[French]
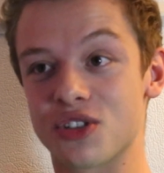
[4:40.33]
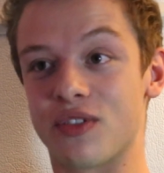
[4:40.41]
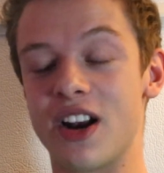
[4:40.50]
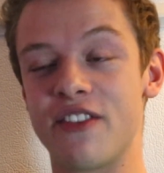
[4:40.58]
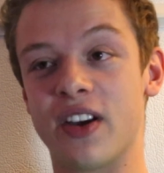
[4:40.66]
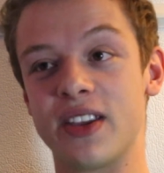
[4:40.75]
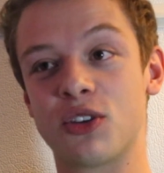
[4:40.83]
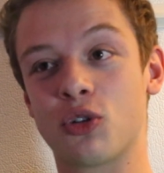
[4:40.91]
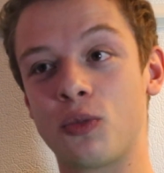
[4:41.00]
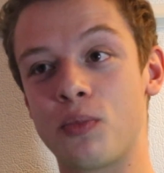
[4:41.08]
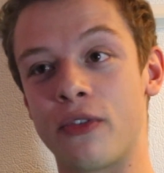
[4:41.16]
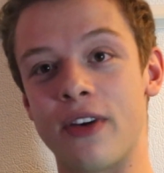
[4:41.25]
je vais aller faire des
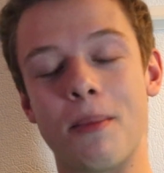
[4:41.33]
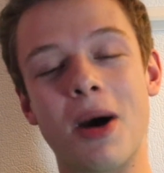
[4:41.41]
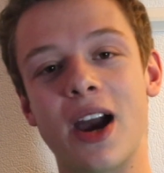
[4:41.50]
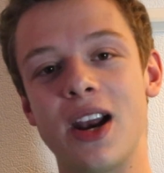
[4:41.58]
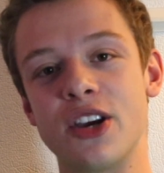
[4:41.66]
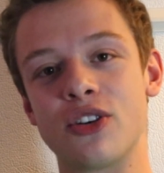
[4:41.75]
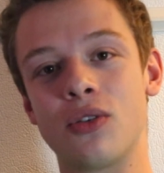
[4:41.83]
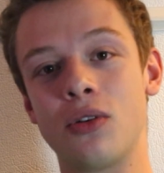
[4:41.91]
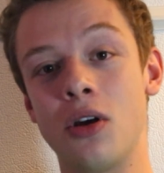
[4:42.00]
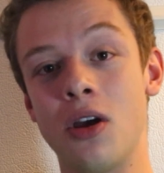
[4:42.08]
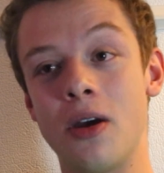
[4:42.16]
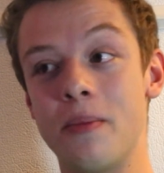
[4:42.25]
trucs pour faire marrer les gens,